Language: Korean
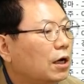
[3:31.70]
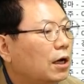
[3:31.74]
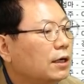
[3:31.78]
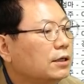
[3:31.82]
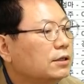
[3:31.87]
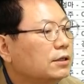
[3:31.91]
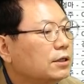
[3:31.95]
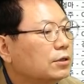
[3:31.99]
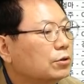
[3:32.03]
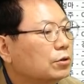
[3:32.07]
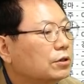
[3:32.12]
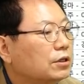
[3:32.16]
아니
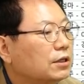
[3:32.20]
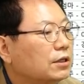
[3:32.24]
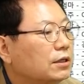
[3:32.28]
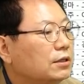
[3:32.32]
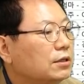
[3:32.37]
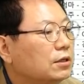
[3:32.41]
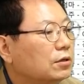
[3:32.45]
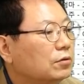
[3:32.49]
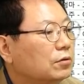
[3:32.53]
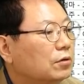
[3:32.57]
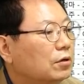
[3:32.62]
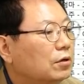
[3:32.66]
그래서 어떻게
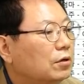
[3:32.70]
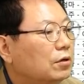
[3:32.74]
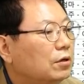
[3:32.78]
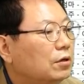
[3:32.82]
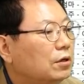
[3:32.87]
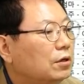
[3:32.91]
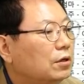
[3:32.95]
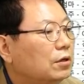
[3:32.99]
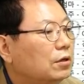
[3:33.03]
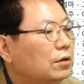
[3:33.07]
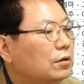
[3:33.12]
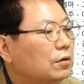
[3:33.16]
됐냐고
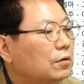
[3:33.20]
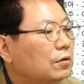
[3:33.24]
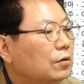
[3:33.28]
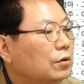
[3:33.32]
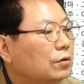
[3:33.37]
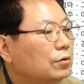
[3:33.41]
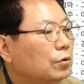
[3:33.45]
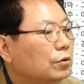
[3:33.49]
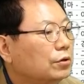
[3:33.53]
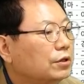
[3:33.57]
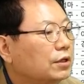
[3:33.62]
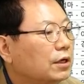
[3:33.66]
어
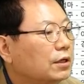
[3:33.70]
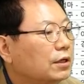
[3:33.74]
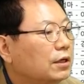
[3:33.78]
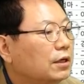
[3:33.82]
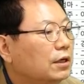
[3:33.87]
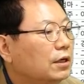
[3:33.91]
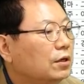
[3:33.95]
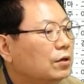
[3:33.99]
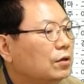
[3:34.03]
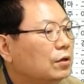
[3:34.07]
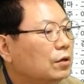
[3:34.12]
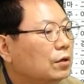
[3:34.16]
이거 어떻게 해야
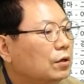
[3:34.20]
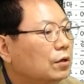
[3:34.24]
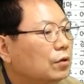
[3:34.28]
돼?